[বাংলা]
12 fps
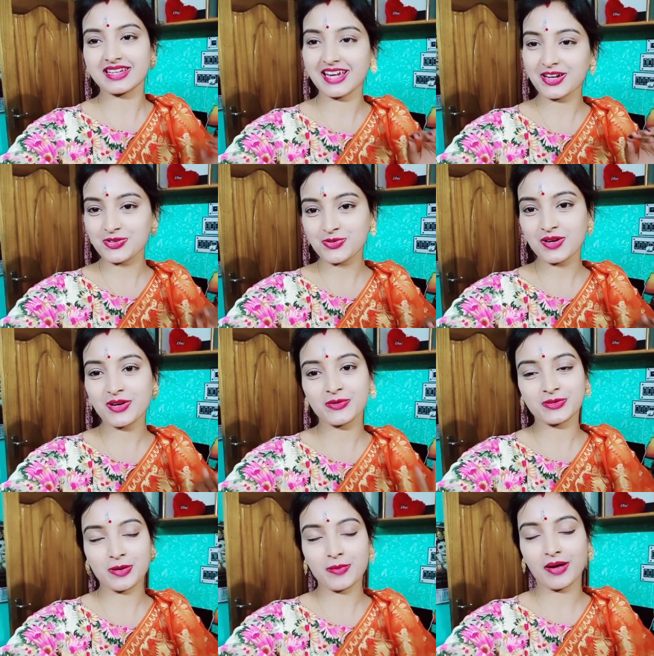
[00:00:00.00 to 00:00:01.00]
একটু হলেও
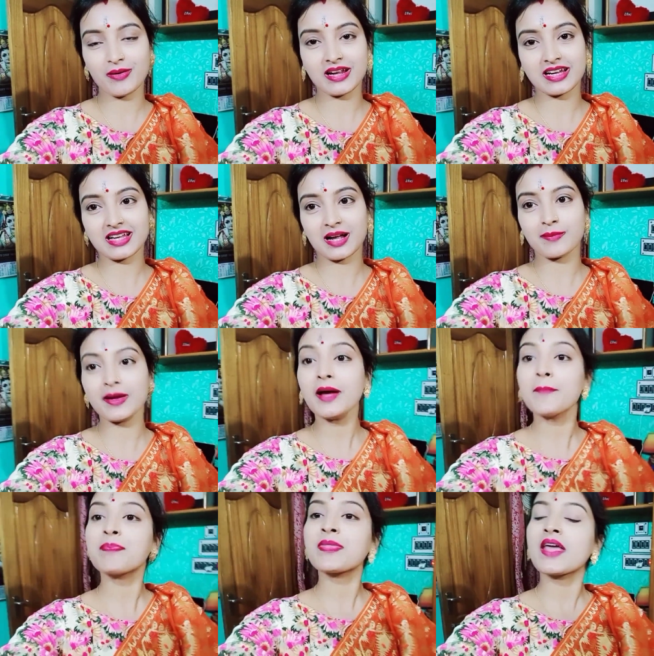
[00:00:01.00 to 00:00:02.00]
কোথাও ভালো লেগে থাকবে
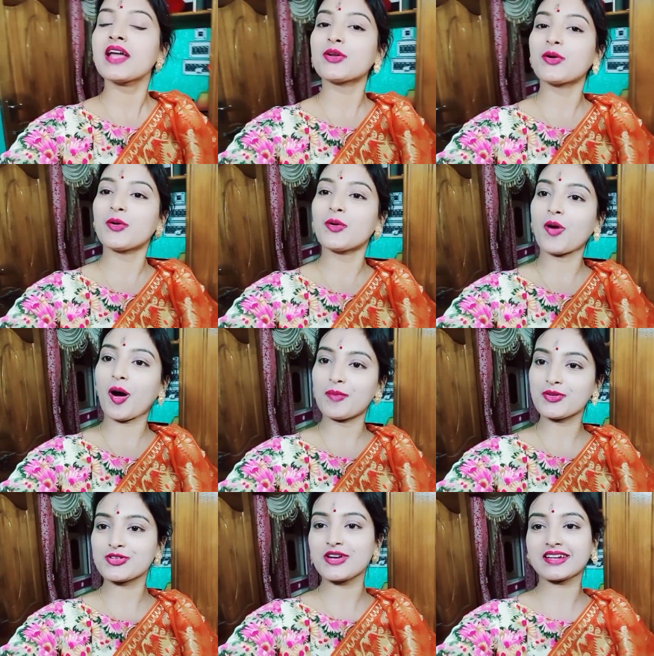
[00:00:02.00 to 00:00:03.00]
তো
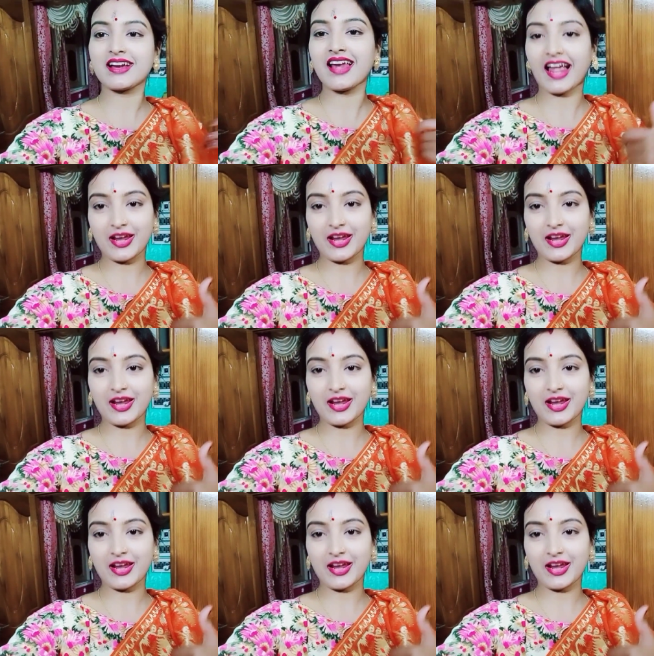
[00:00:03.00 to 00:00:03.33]
অবশ্যই একটা লাইক